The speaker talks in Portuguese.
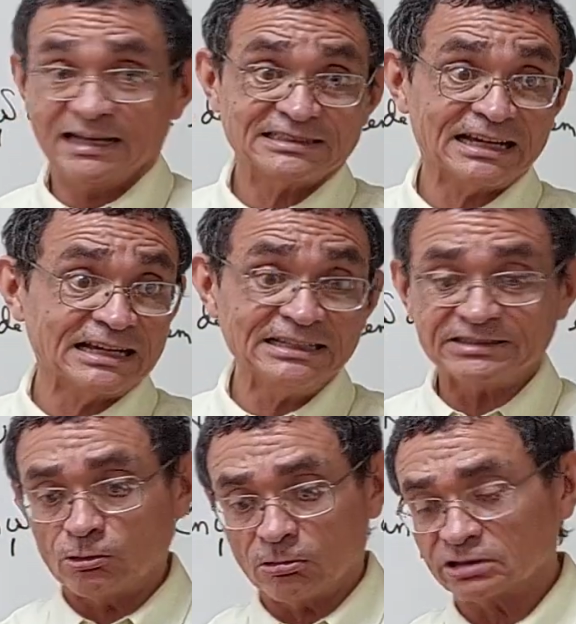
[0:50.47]
A
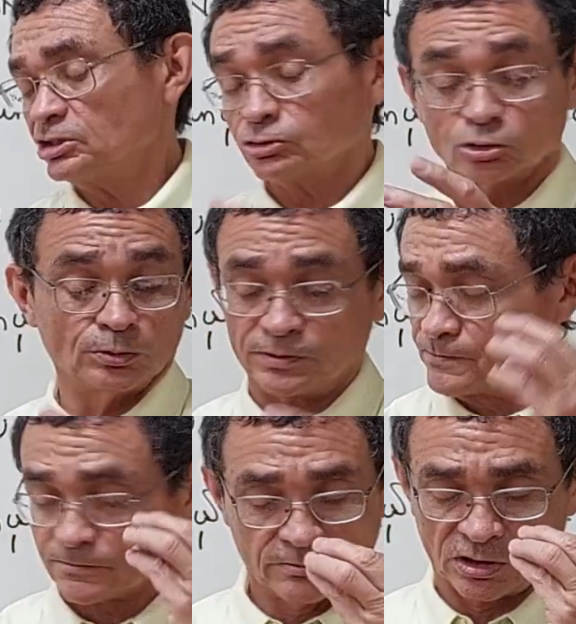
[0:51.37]
secante é o...
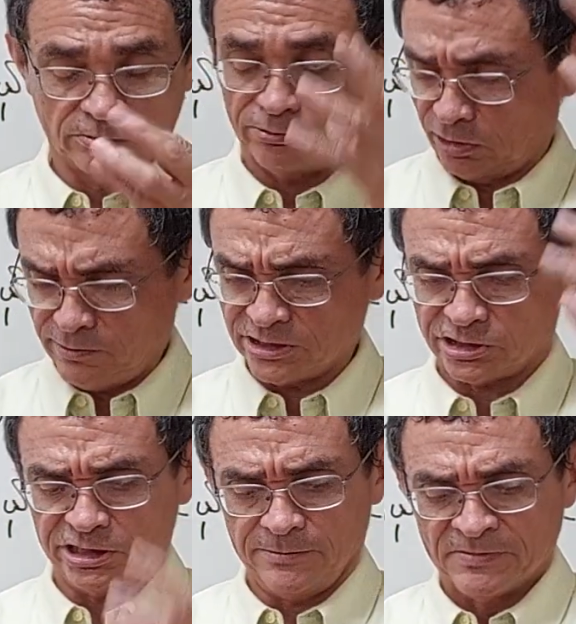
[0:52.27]
Desculpe, falei
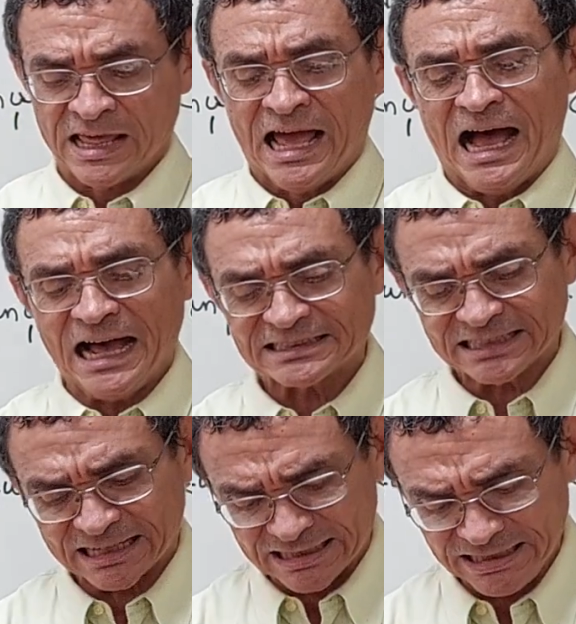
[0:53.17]
besteira. A
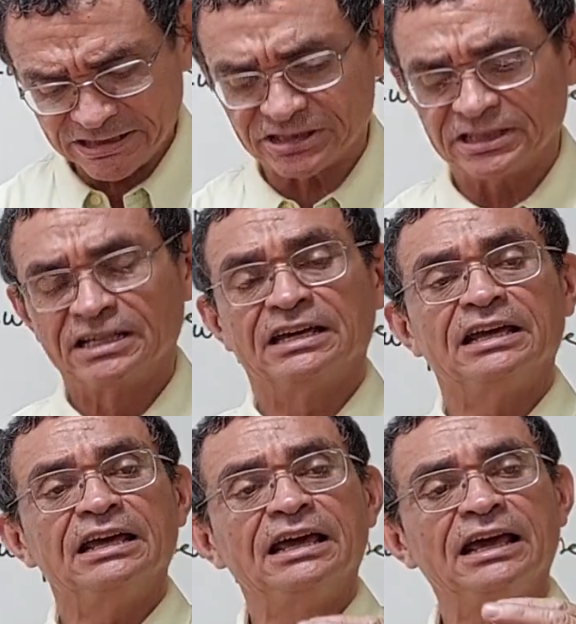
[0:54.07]
secante
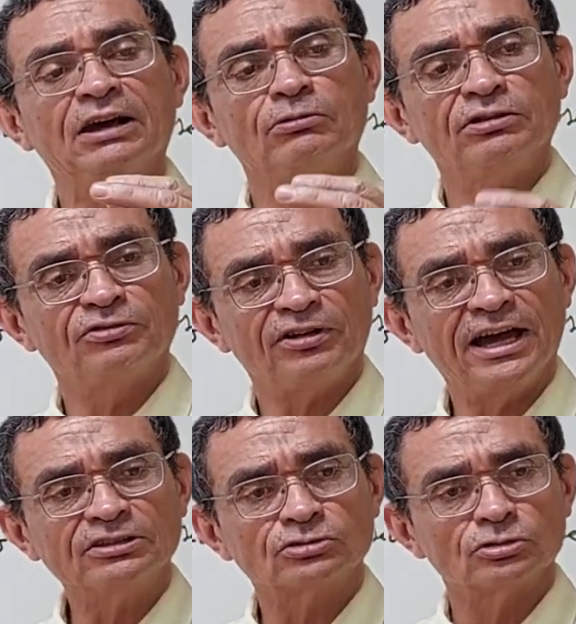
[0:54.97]
é o
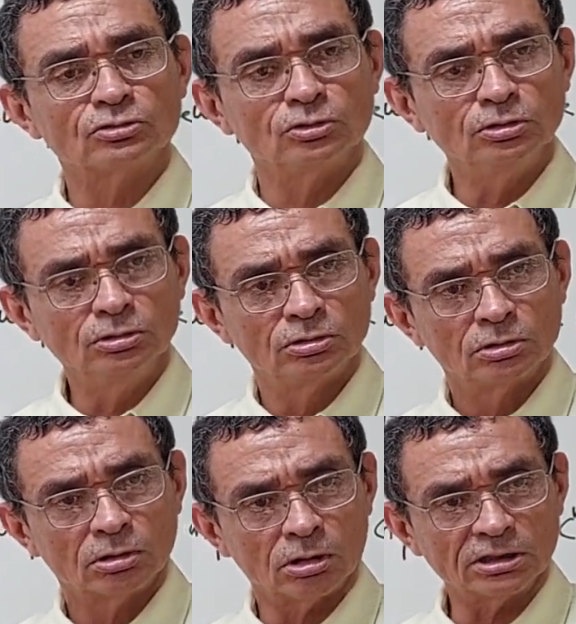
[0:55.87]
inverso do
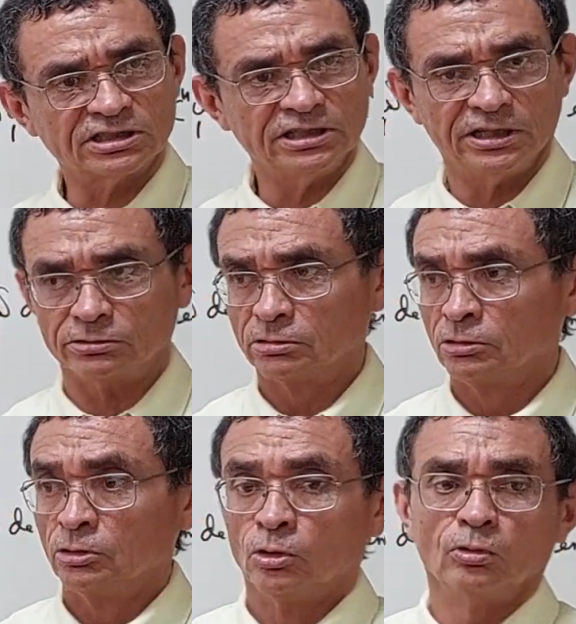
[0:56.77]
cosseno.
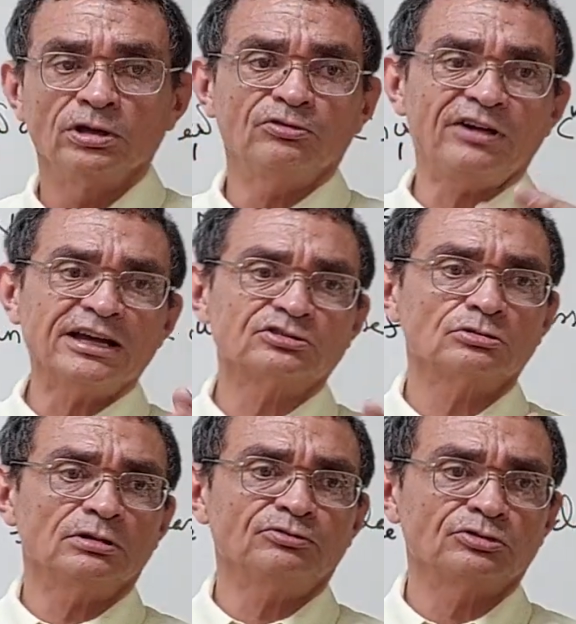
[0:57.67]
O
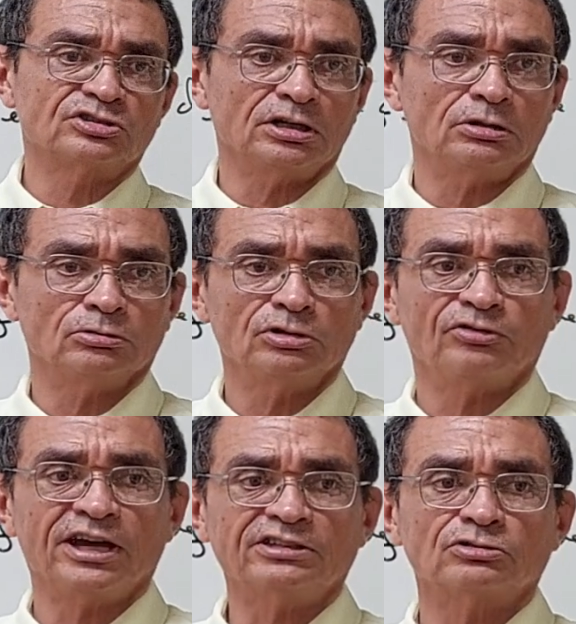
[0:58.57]
inverso de uma função, o
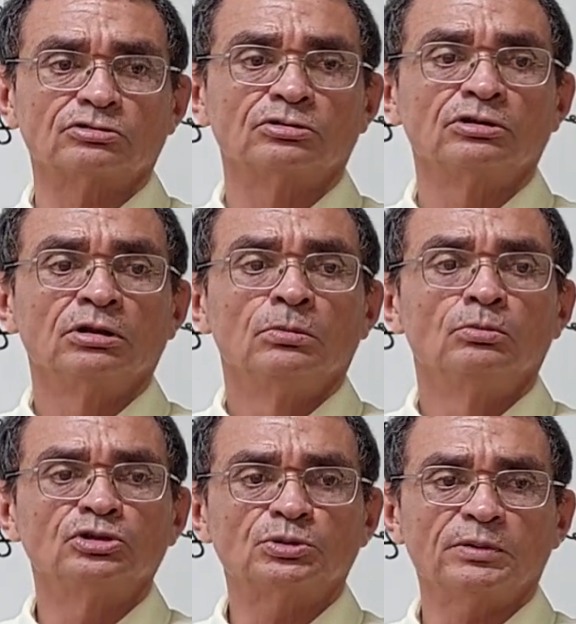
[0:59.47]
inverso
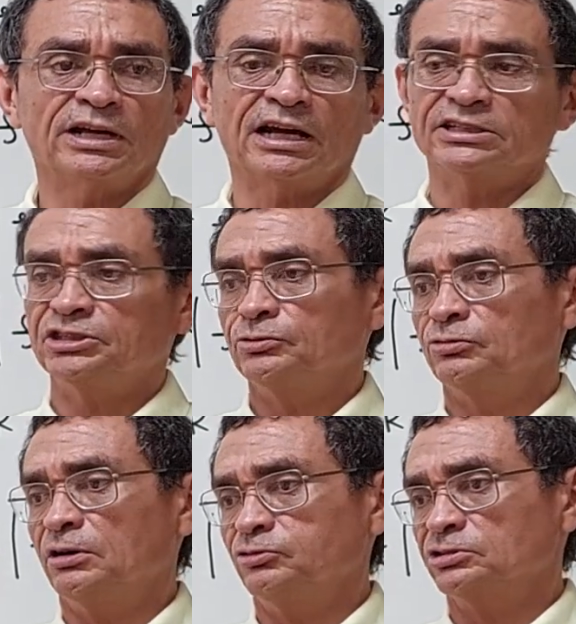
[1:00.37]

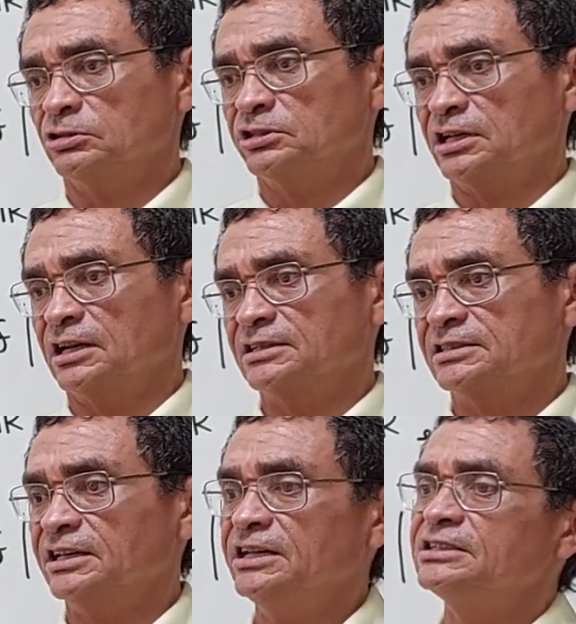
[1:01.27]
multiplicativo de uma função de
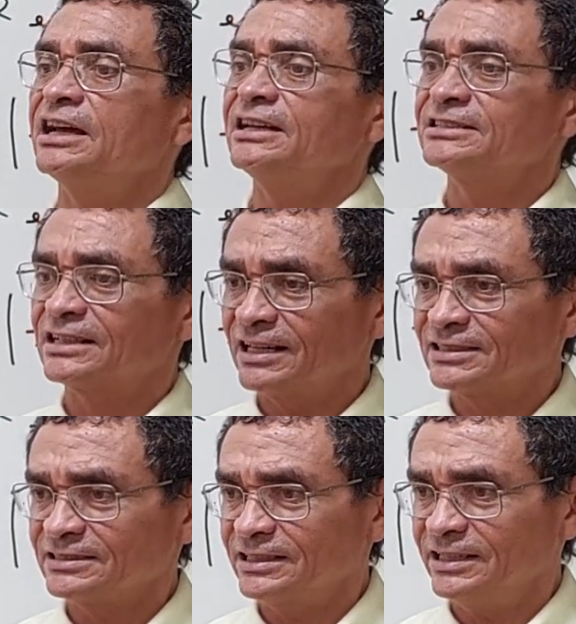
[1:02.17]
classe n é de
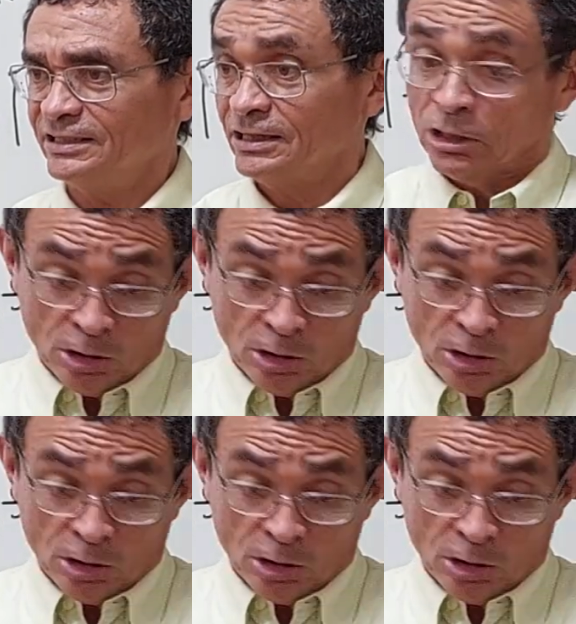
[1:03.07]
classe n.